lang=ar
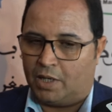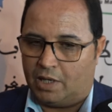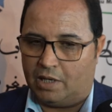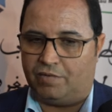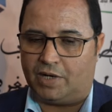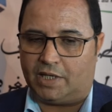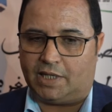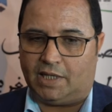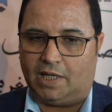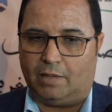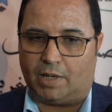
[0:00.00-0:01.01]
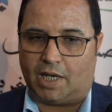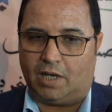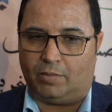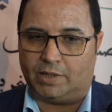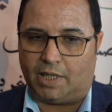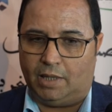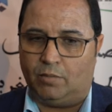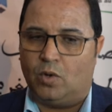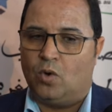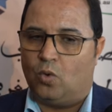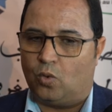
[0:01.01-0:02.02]
في القطاع ديال المقاهي المطاعم
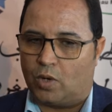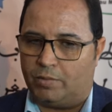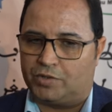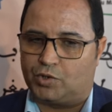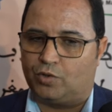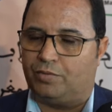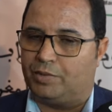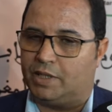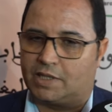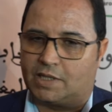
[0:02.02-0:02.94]
وكما شفتوا في مدينه